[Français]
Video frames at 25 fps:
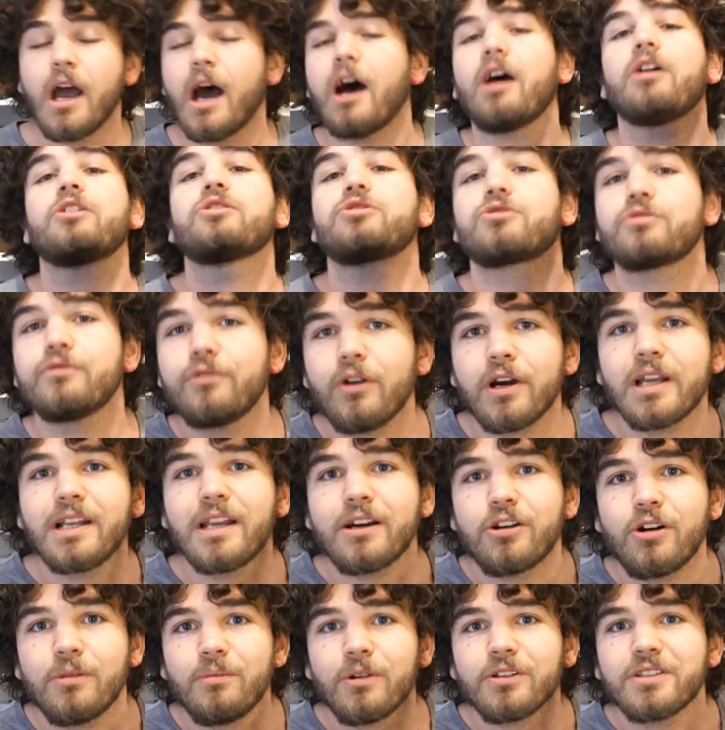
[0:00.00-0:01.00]
Alors souvent il
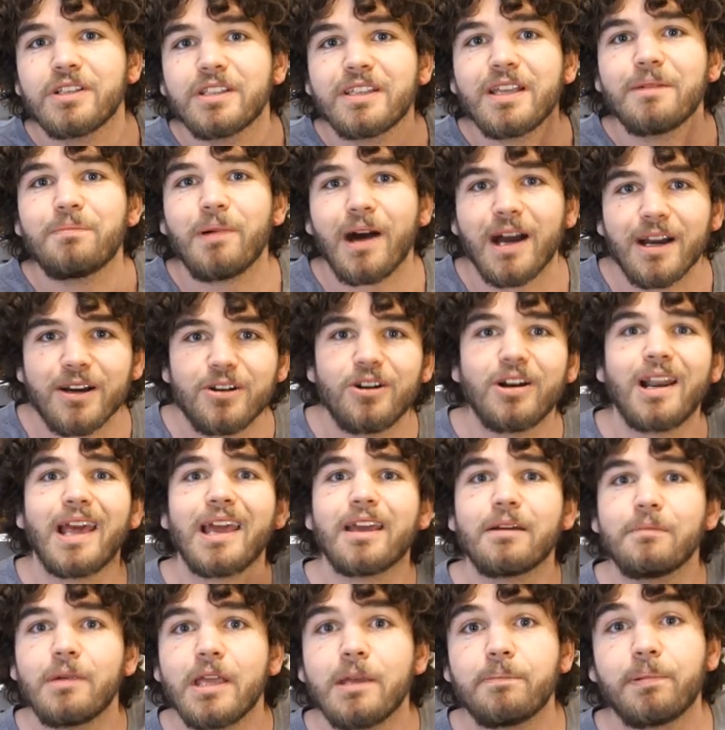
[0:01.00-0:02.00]
est commandité par un
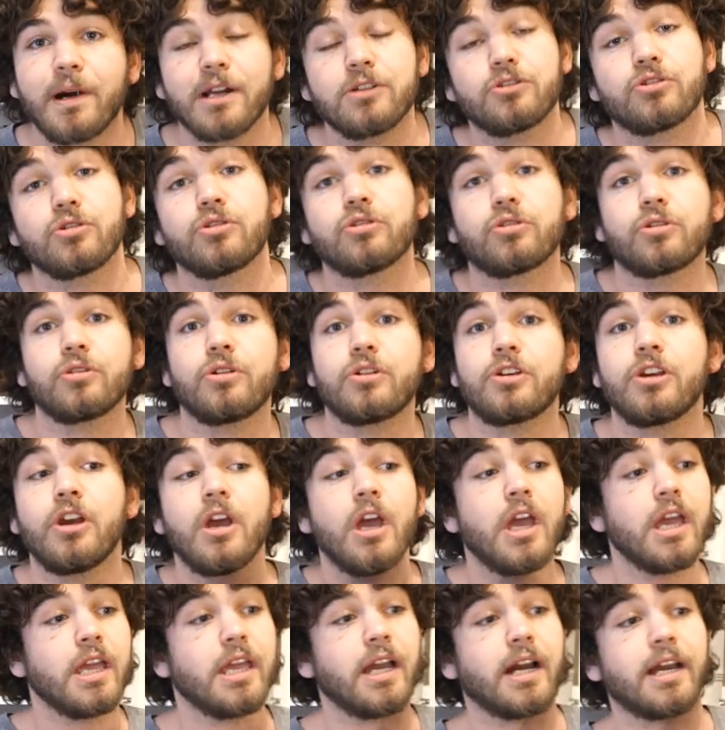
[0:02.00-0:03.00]
collègue, mais ils prennent ce truc,
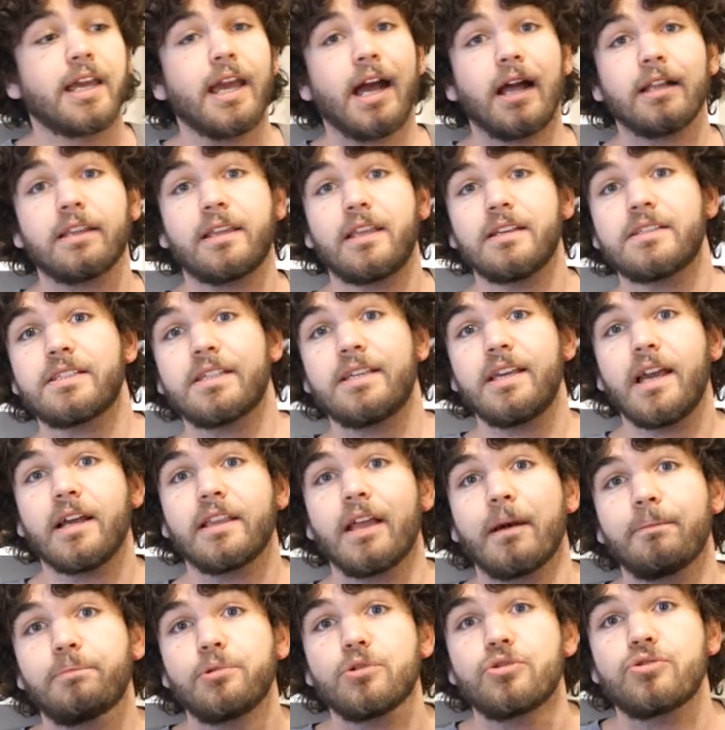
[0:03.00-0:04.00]
ils regardent qu'est-ce qu'il y a
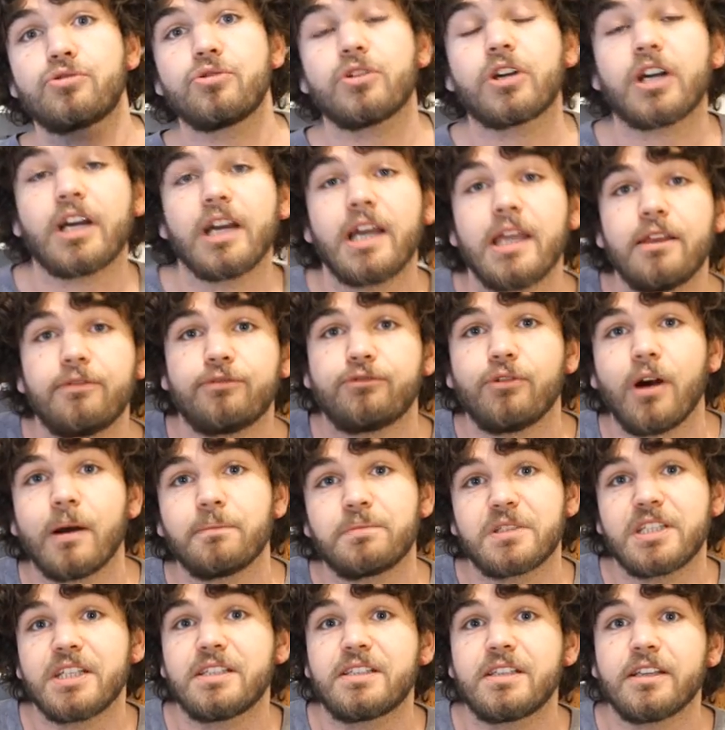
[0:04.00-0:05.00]
d'un peu sucré, ils font un
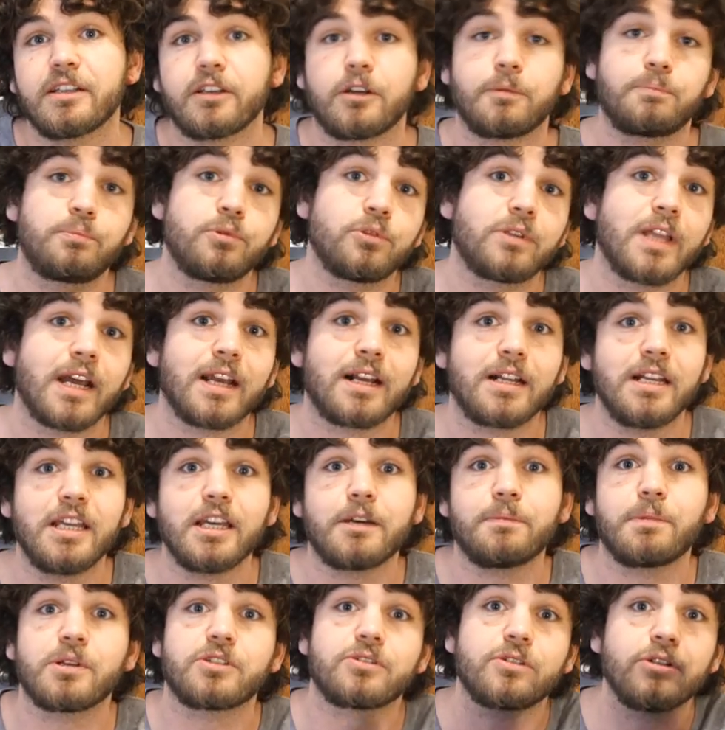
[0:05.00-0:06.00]
petit titre
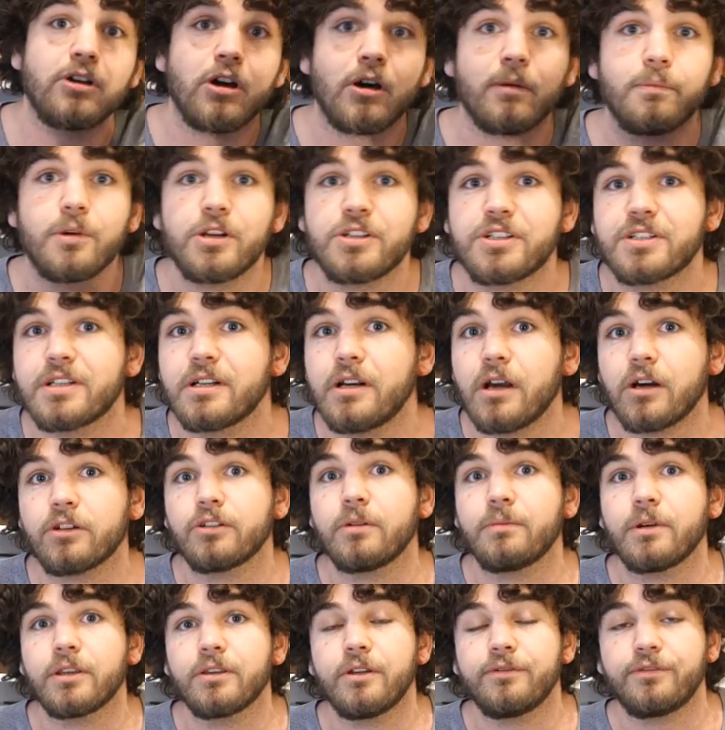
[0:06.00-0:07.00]
putaclic parce que leur boss il leur
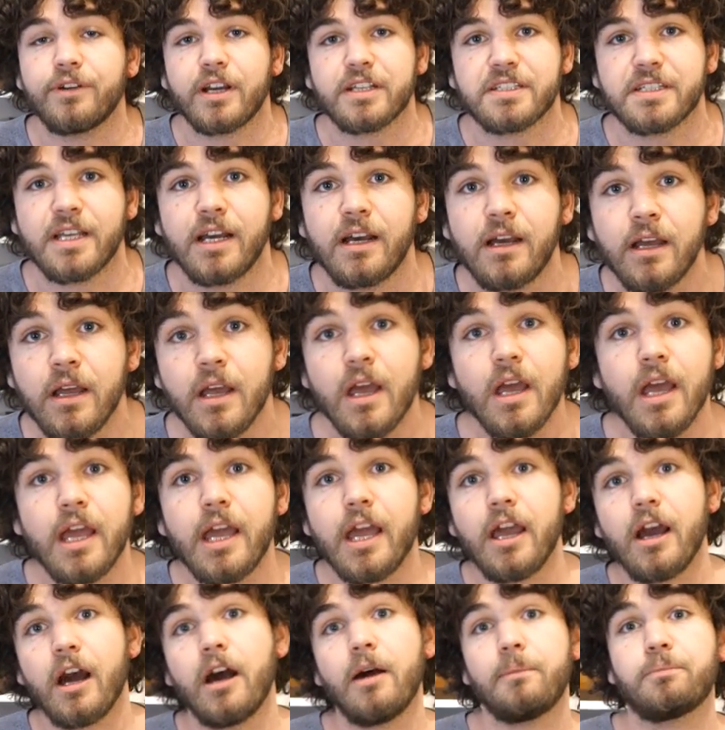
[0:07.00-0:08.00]
demande de faire ça,
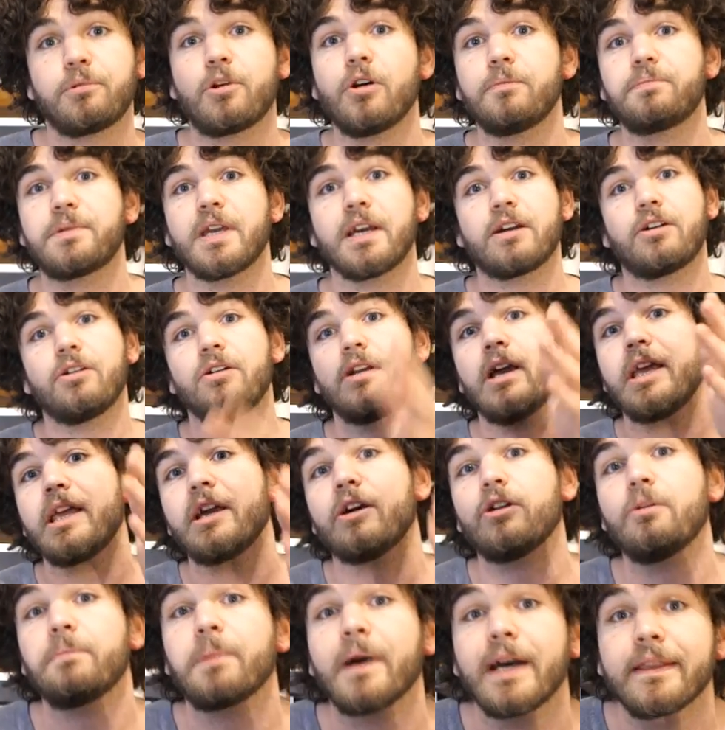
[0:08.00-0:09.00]
et hop copier-coller ils
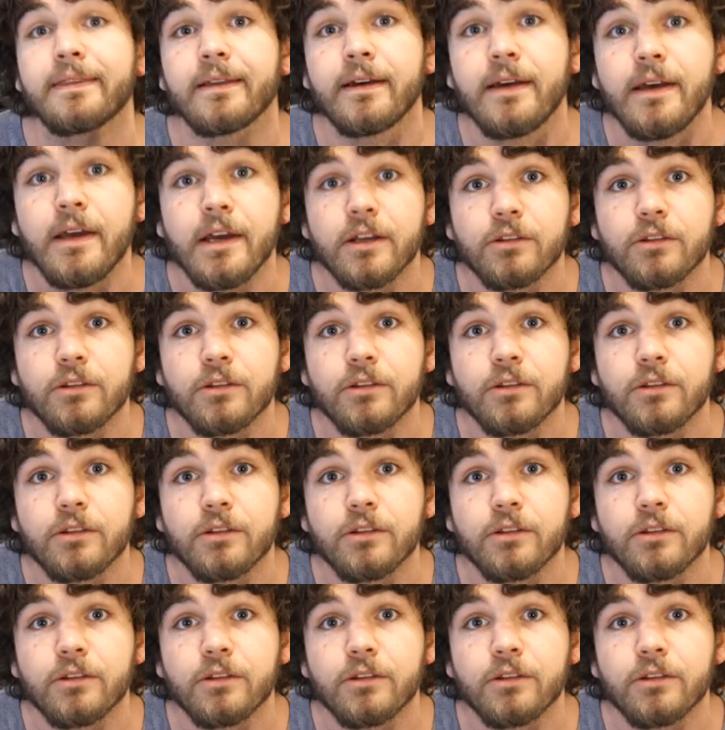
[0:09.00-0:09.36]
reprennent.